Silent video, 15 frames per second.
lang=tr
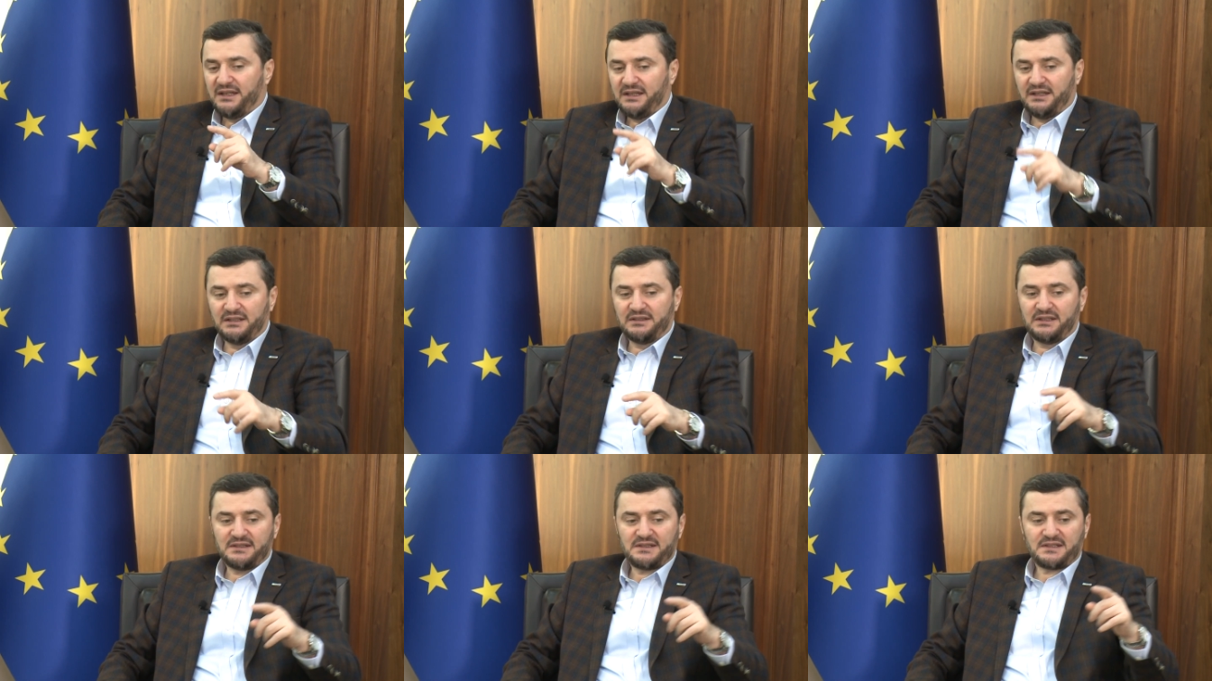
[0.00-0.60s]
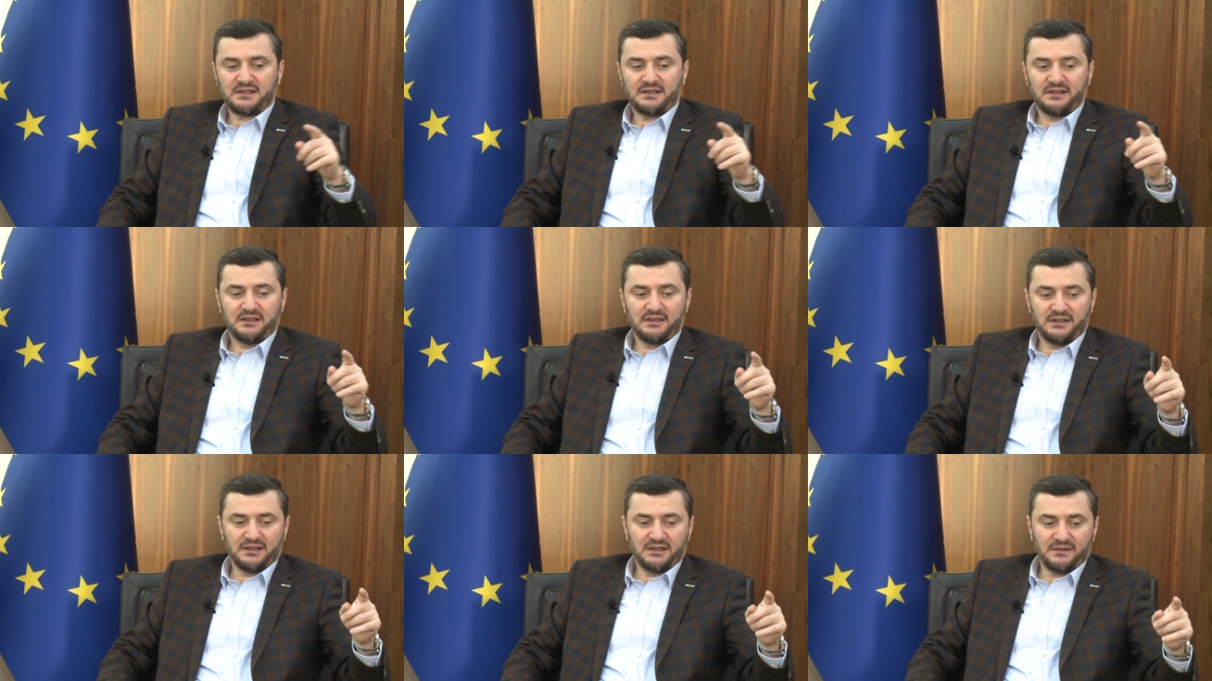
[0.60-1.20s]
Yıldız,
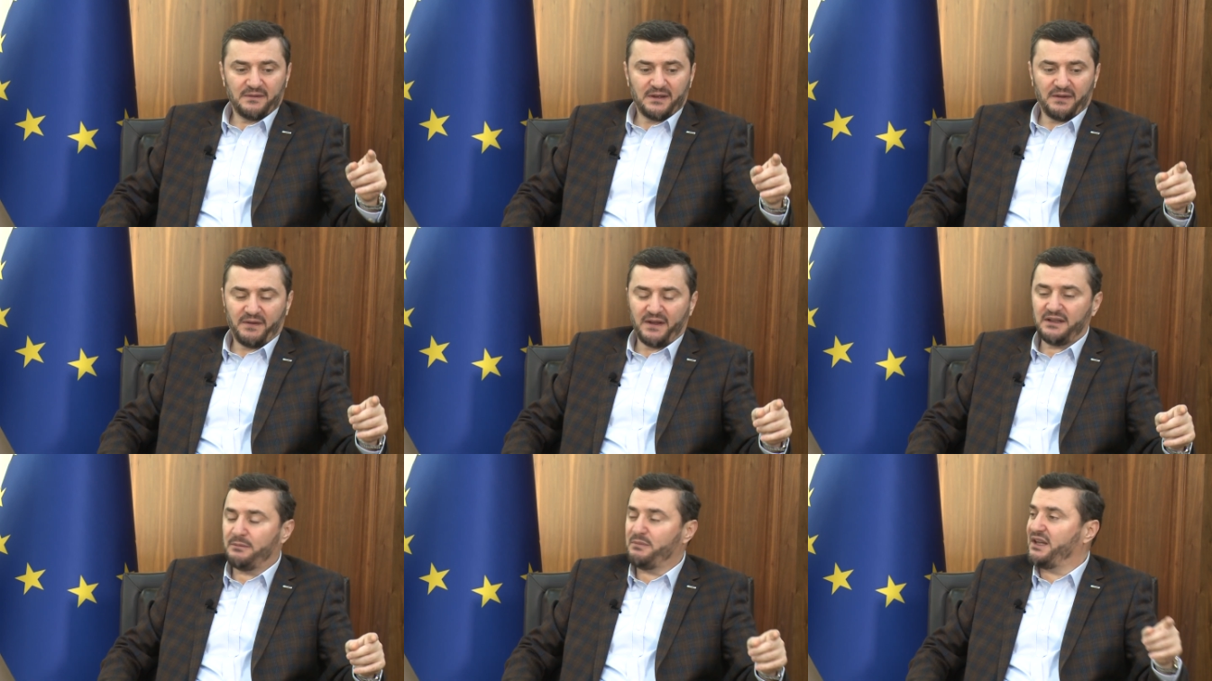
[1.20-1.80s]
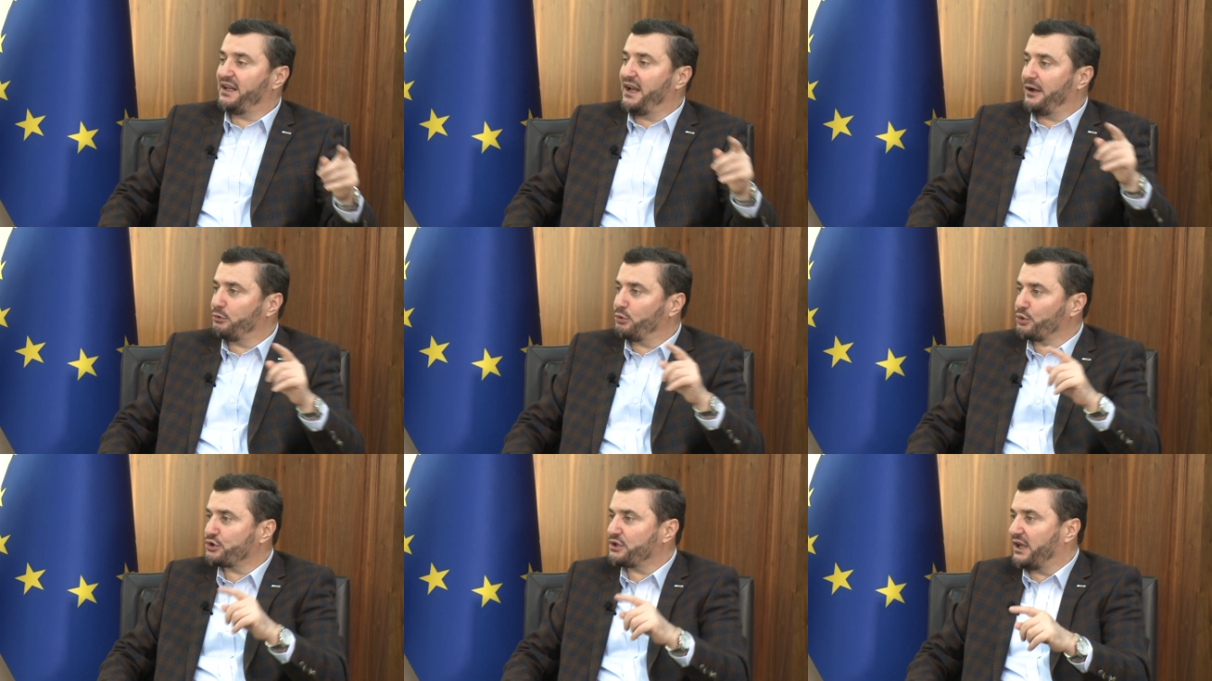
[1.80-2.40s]
e, efendim hilal
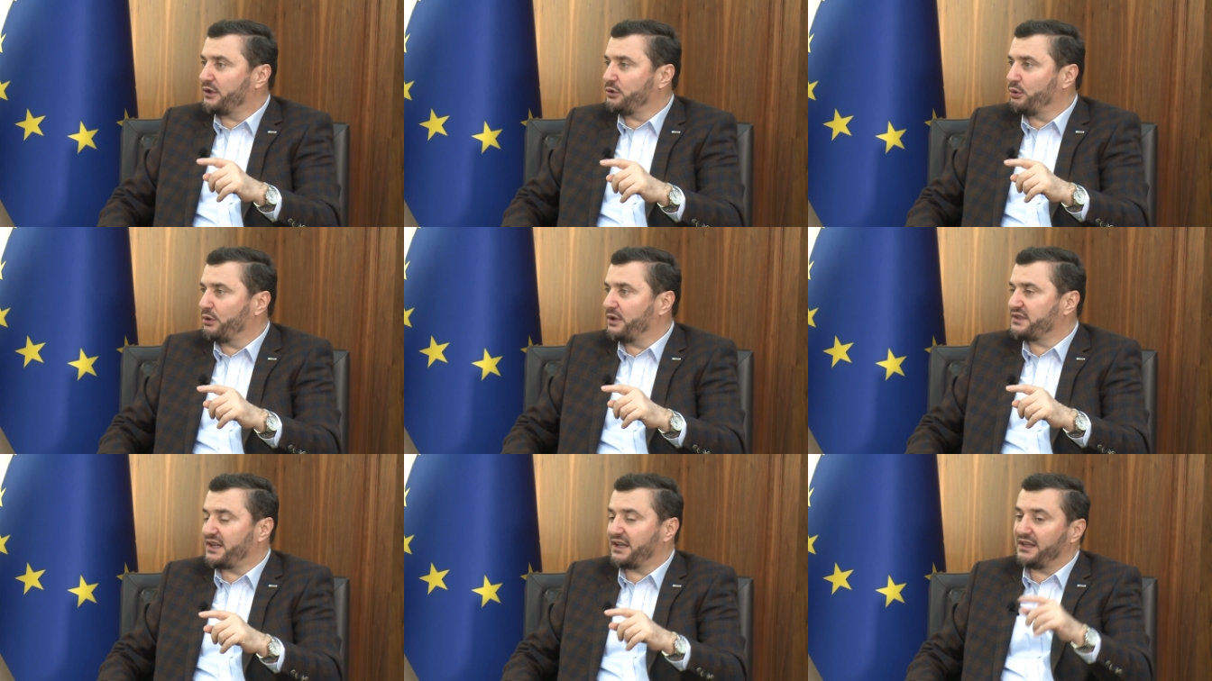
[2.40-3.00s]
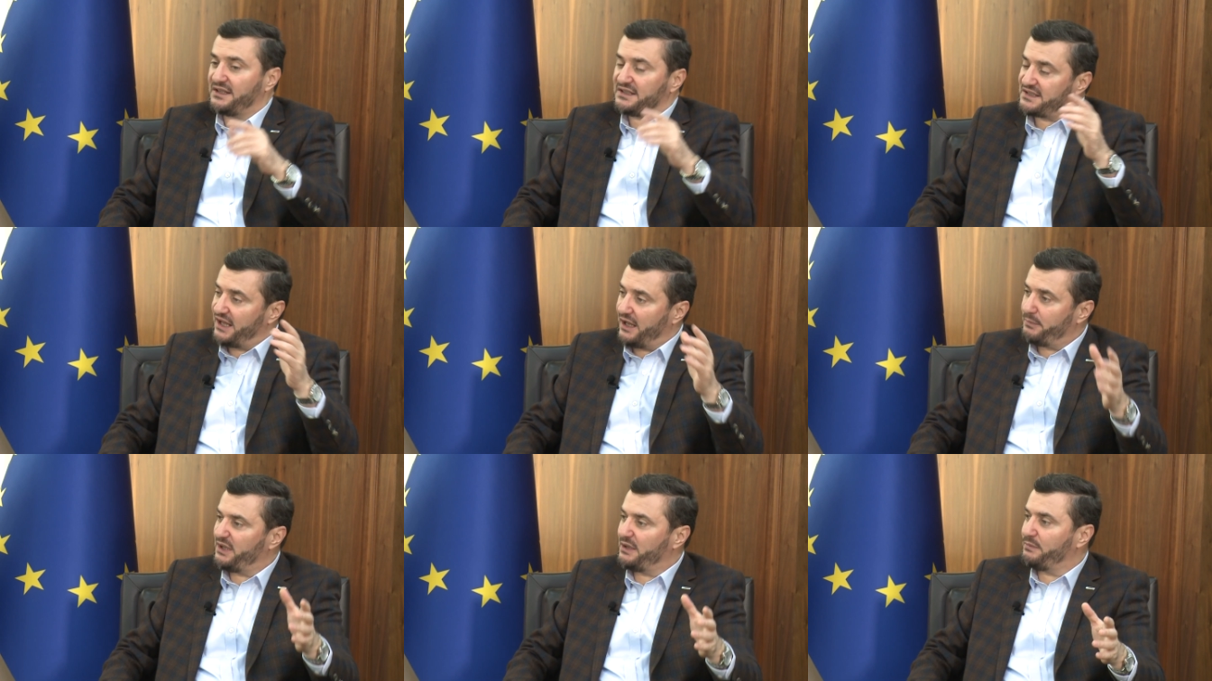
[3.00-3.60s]
kurslarında olacak.
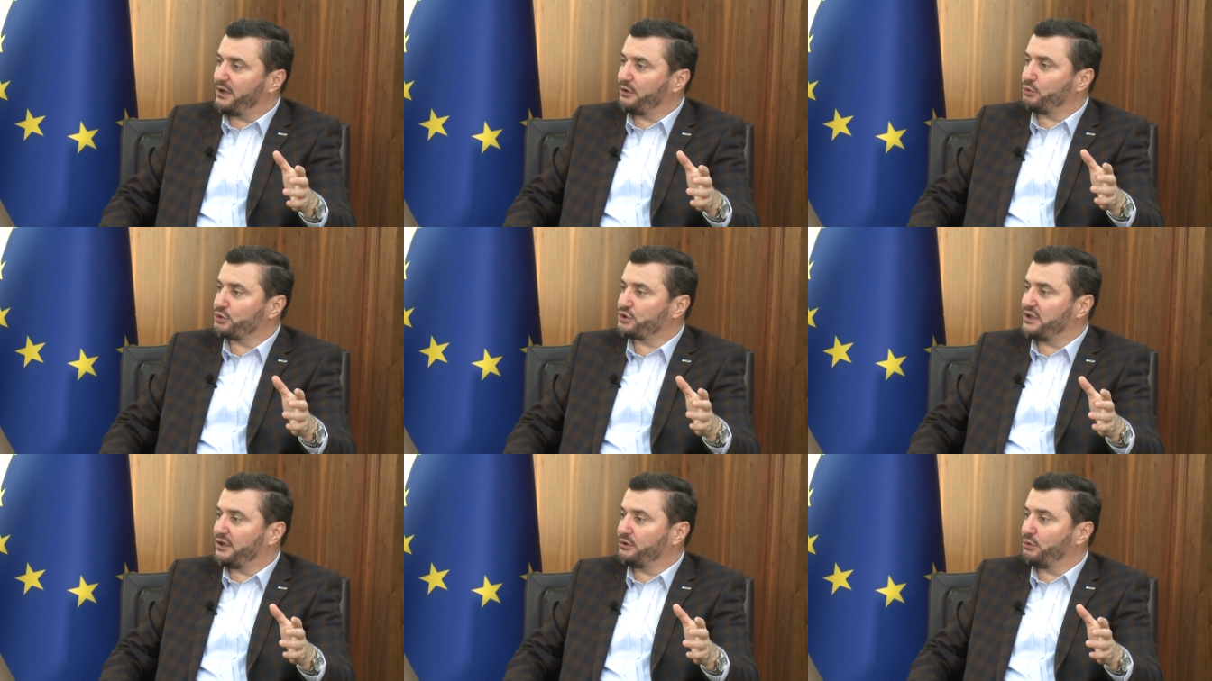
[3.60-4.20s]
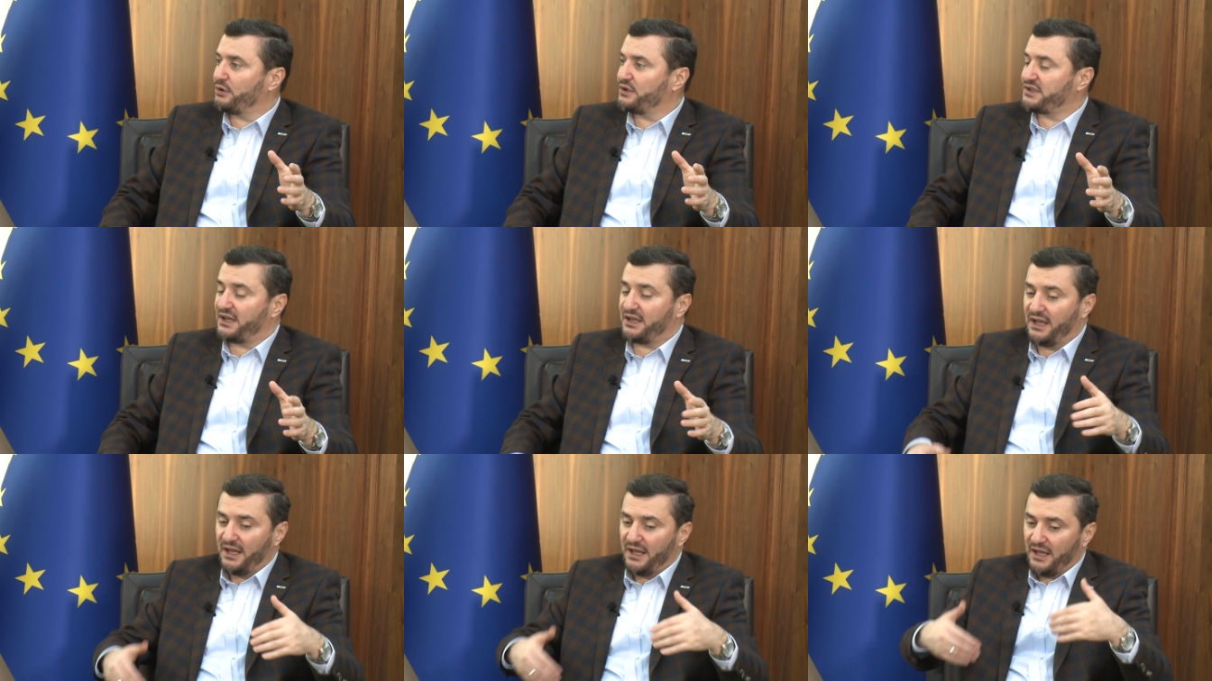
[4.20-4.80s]
İslami ilimler kurslarında olacak.